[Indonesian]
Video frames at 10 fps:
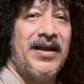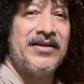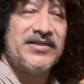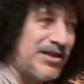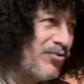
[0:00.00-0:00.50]

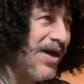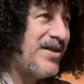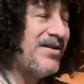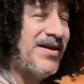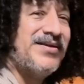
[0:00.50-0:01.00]
Di satu
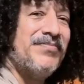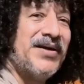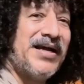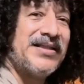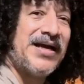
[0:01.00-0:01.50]
ayat lagi
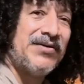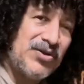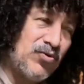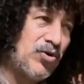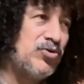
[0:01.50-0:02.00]
mengatakan
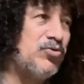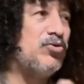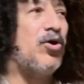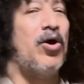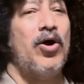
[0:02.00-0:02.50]
waktu
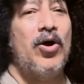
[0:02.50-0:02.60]
Rasulullah